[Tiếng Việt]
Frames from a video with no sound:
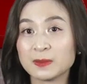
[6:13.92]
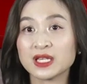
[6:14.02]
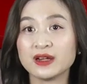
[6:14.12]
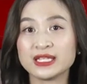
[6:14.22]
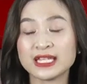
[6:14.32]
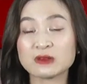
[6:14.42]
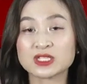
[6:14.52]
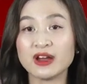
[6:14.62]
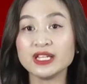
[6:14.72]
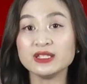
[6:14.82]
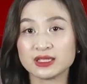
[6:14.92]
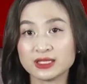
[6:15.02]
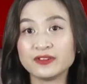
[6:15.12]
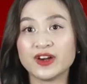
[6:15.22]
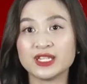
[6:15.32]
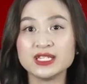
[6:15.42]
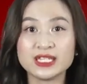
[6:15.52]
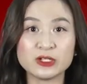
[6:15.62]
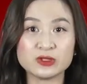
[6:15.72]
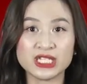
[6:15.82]
kịp thời theo dõi, tư vấn,
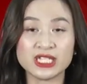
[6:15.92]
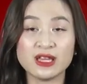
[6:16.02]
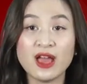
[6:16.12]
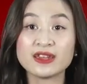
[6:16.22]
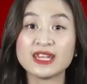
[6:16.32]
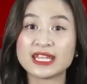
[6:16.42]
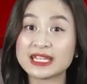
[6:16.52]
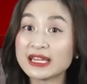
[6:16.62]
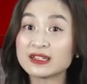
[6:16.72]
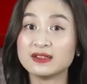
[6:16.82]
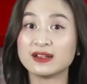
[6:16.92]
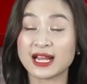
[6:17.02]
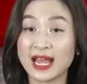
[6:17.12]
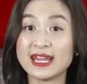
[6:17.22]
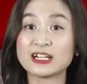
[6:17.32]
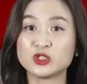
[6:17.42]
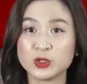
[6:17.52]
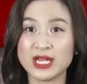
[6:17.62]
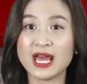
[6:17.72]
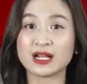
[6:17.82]
điều trị để ngăn ngừa khả năng
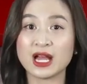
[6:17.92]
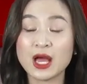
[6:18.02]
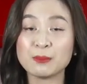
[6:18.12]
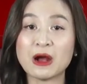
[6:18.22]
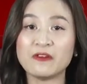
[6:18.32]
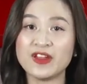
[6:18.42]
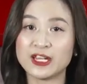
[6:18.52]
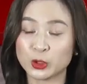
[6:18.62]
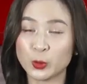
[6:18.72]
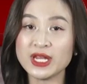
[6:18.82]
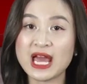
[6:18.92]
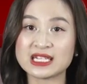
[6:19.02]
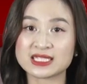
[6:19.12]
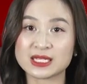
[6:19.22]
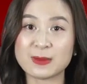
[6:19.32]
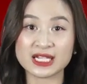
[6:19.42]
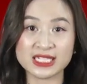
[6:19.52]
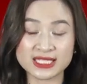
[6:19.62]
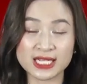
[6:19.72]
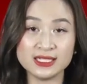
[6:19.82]
chuyển nặng, bảo vệ tối đa sinh mạng
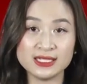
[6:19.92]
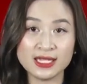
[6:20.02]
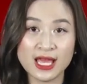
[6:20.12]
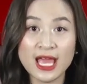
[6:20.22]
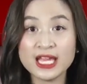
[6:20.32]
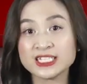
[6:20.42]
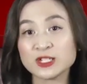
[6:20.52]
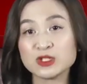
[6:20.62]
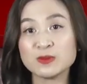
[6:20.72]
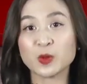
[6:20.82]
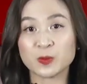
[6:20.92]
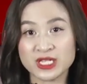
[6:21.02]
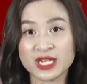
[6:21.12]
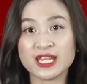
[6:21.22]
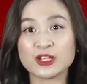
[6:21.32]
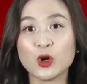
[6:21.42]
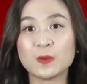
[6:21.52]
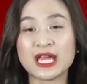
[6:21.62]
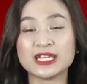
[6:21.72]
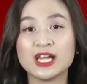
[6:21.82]
người dân. Trong chuyên mục Nhận định
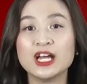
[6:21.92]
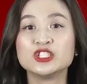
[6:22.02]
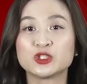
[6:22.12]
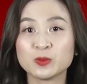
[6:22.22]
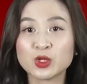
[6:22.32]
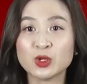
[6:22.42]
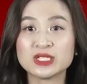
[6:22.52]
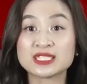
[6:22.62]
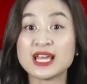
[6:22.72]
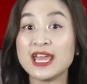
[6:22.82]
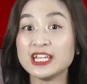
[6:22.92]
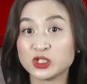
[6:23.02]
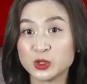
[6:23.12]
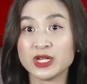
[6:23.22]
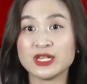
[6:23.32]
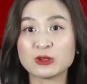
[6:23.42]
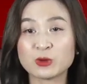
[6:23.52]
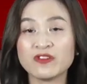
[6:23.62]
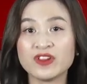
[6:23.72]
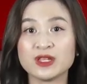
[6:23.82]
hôm nay, chúng tôi sẽ chuyển đến
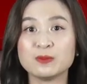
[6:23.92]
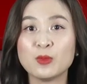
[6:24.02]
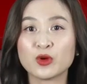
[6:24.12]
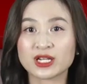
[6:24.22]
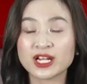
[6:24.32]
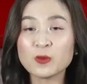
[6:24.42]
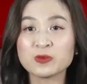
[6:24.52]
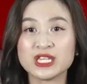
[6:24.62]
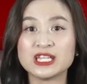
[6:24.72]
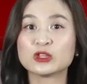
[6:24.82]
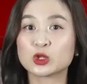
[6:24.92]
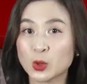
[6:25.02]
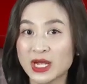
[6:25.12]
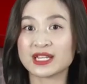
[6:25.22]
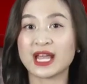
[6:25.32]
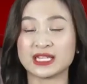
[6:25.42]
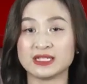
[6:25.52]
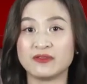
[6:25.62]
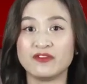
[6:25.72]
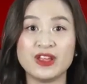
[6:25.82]
quý vị một góc nhìn toàn
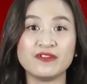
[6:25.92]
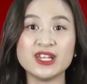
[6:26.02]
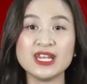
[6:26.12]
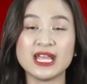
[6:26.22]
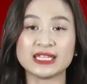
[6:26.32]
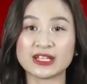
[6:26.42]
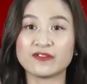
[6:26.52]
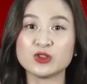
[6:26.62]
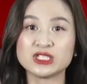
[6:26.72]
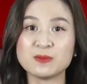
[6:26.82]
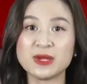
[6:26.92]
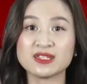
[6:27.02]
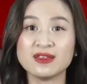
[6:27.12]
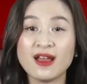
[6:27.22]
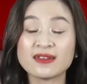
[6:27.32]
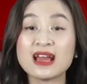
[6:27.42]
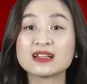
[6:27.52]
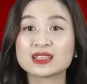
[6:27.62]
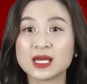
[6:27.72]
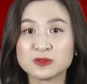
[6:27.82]
cảnh về vấn đề thành phố Hồ Chí Minh
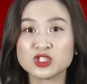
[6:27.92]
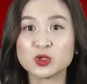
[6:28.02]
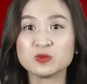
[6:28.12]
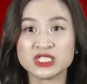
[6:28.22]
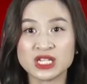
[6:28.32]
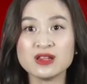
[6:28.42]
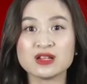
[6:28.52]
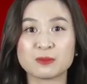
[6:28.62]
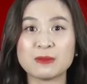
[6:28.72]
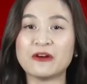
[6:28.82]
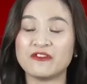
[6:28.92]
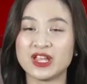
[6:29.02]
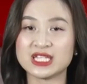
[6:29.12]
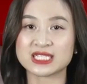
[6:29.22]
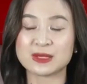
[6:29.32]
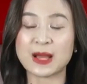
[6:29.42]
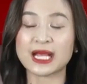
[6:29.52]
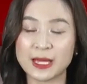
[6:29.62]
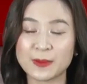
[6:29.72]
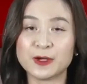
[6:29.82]
đang tập trung chiến lược bảo vệ sinh
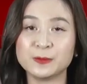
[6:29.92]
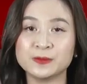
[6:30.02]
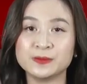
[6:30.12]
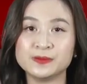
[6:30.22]
mạng ép không.